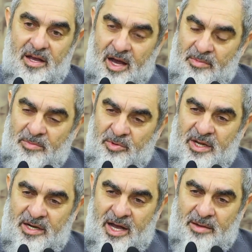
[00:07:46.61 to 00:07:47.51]
Ama
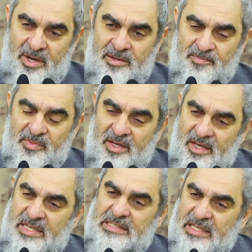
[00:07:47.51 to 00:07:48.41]
buna rağmen
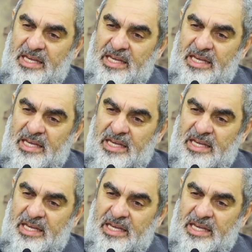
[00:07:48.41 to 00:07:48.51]
eski